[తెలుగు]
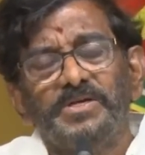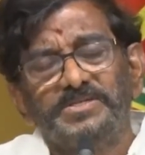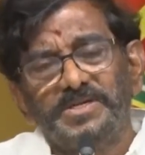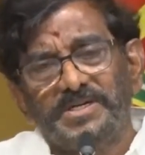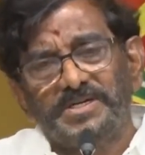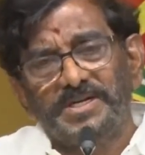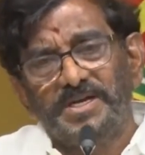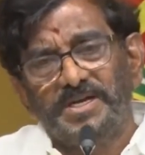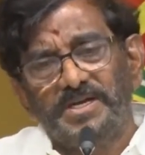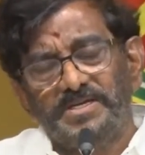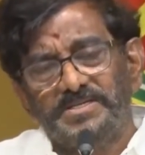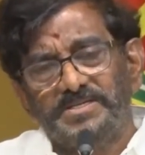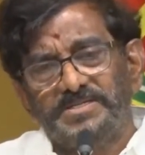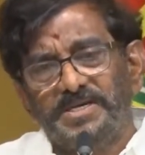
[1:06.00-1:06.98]
ఒక చట్ట
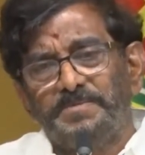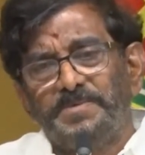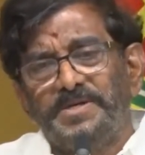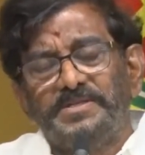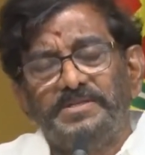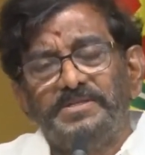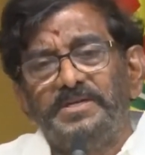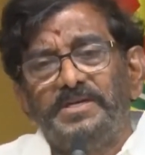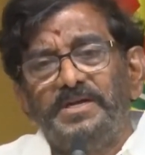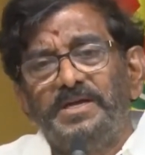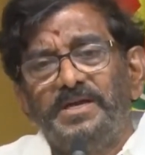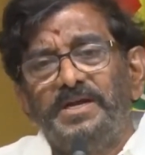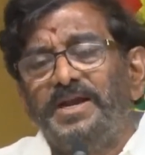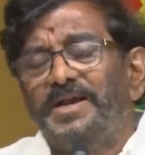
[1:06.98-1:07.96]
సభ
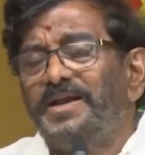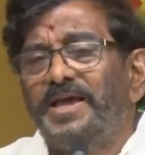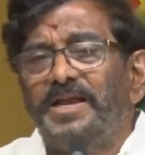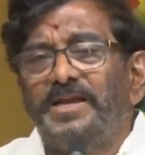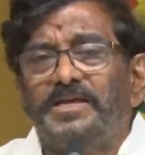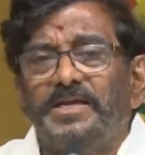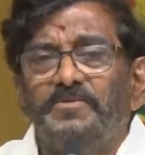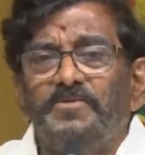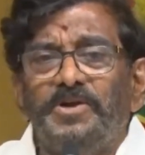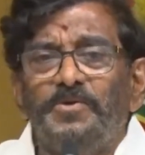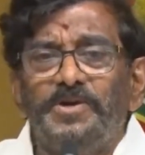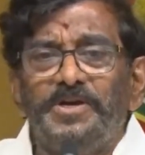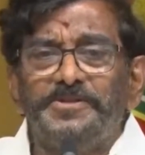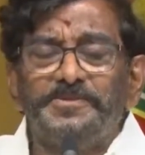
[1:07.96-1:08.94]
నిర్ణయాలకి
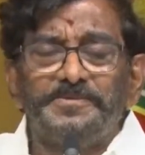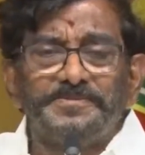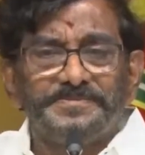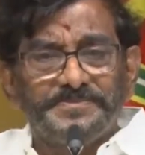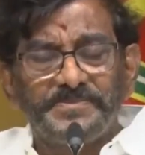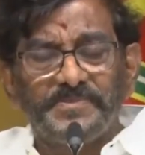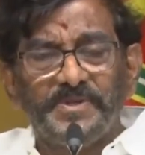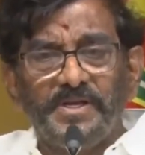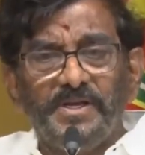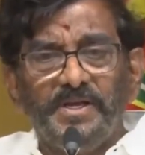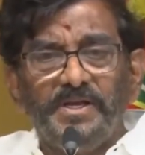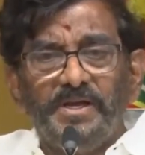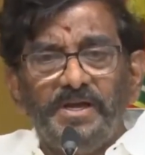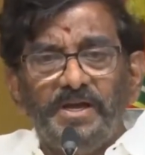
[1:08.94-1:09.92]
విలువ లేదు
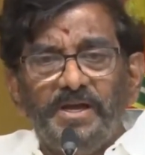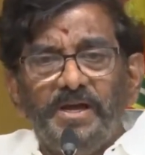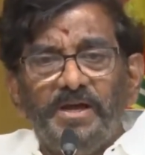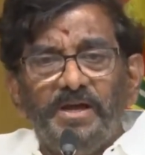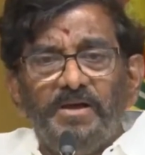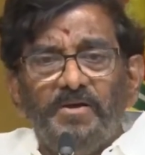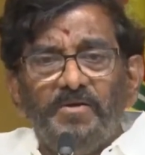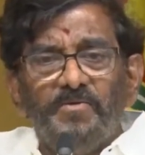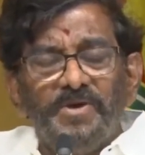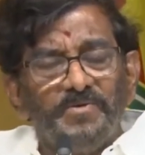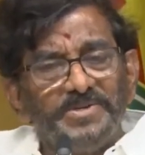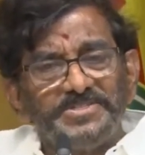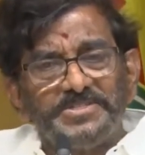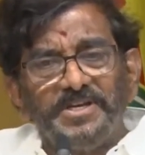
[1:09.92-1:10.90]

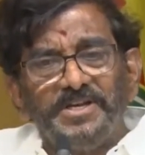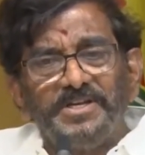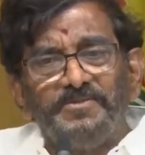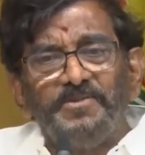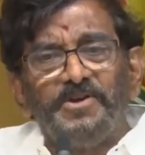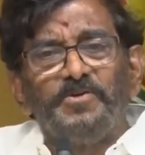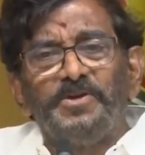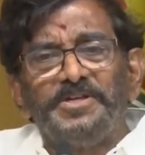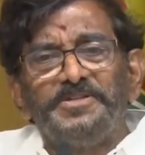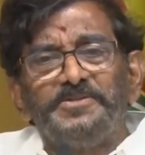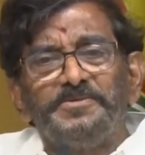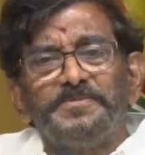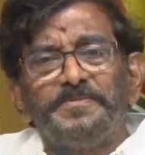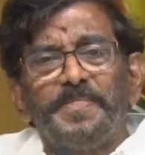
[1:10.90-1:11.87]
వ్యవస్థలకి విలువ
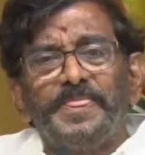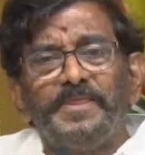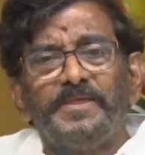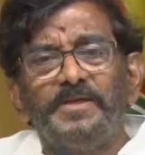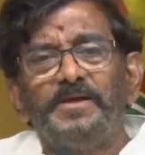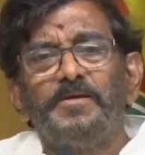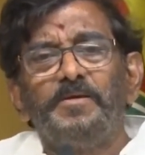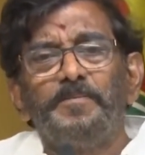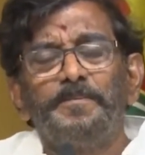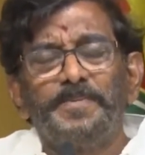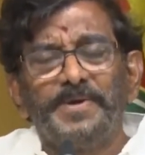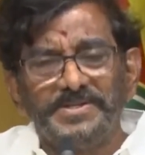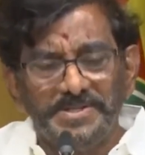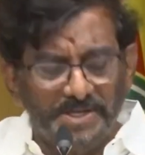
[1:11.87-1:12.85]
లేదు
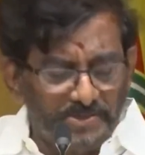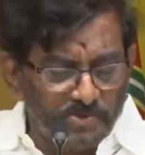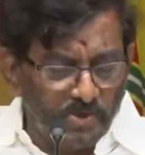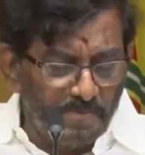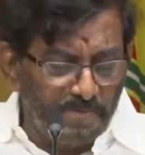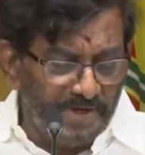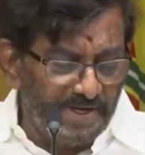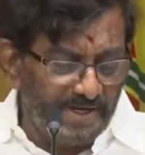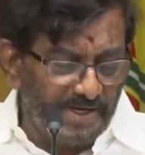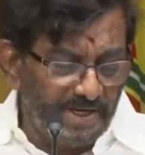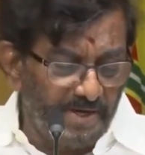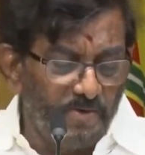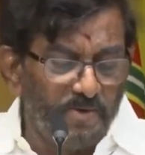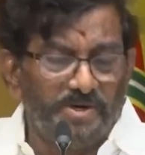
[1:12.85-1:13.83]

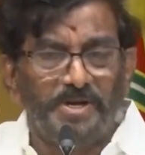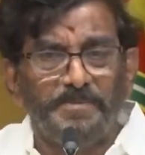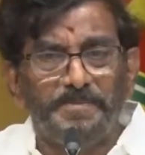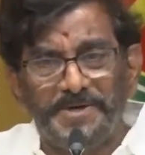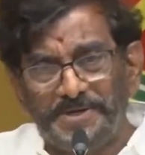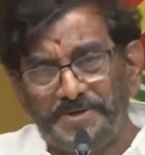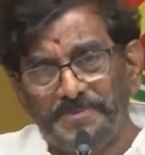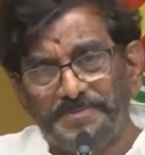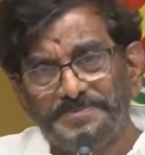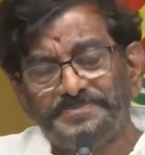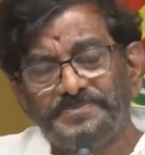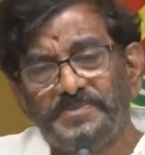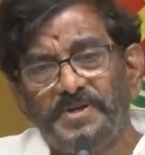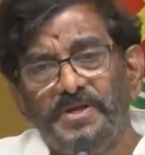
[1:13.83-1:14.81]
ప్రజాస్వామ్యానికే గుడ్డలు పెట్టు
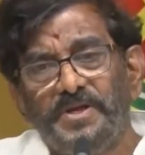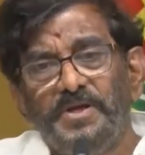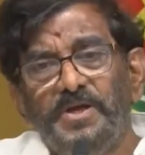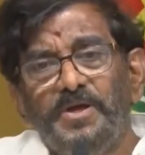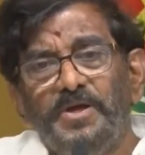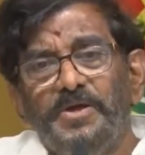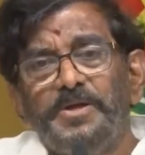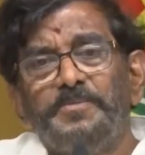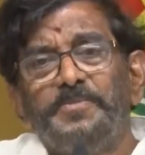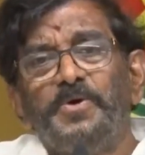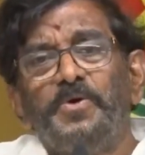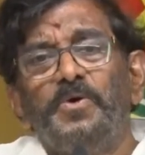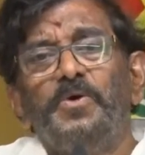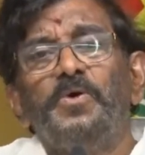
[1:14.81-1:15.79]

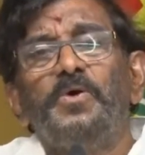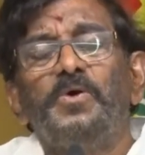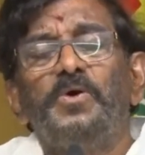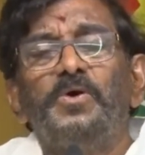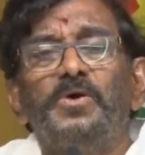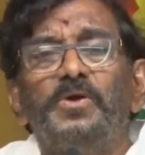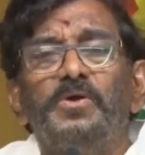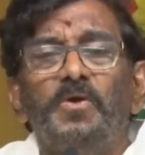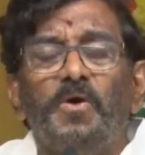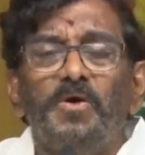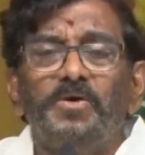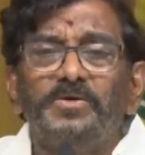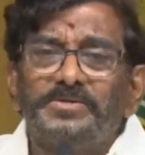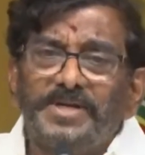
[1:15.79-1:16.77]
ఇప్పుడు
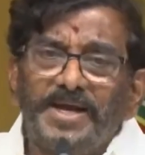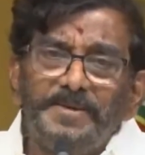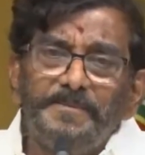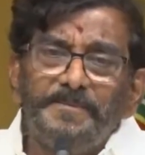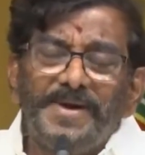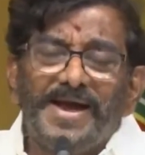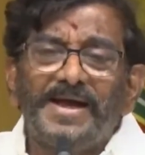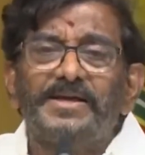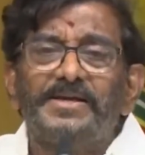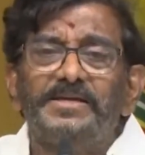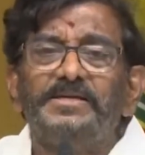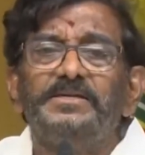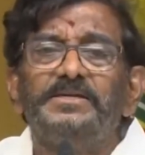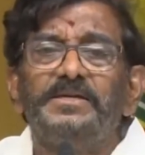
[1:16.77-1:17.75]
లాంగ్ టైం
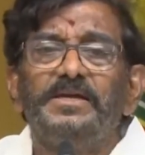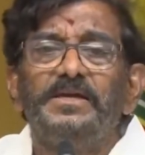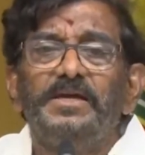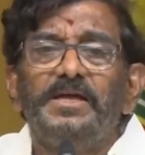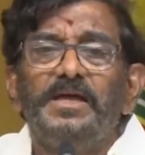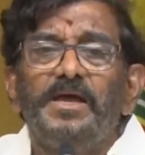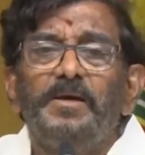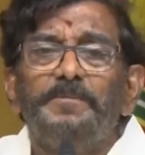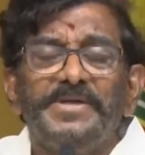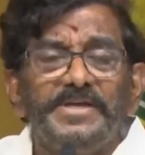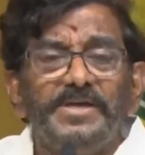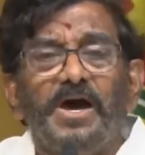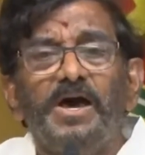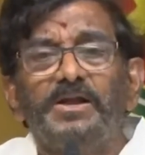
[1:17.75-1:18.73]
బ్యాక్
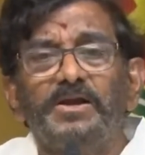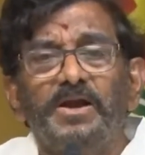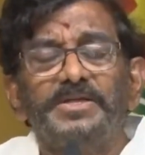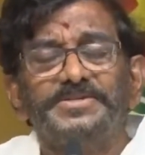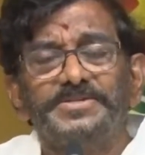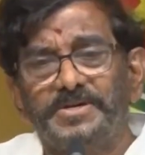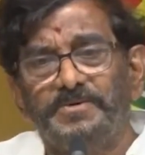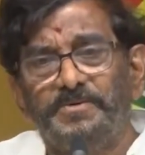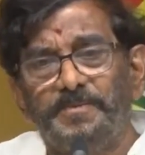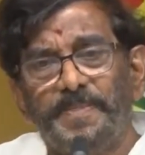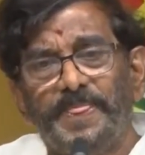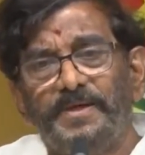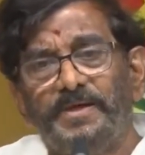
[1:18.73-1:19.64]
బీహార్ రాష్ట్రం